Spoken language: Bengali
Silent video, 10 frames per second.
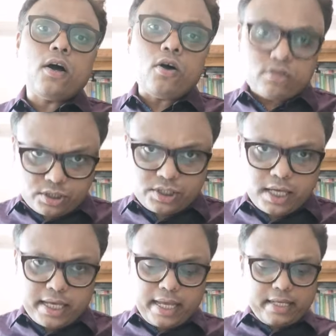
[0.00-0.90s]
হচ্ছে
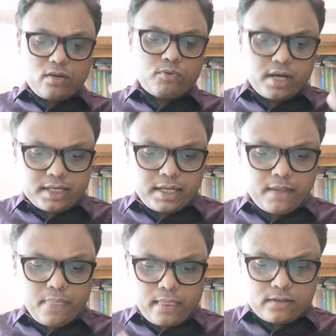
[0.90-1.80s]
এটার উপর একটি
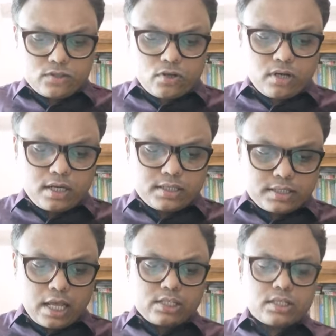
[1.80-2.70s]
সোল
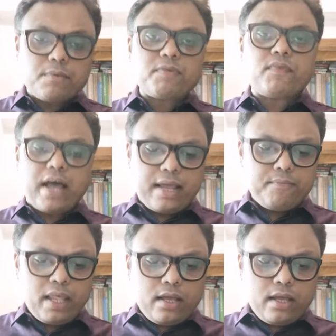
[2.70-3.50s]
ডিসকাশন নাম্বার ফাইভ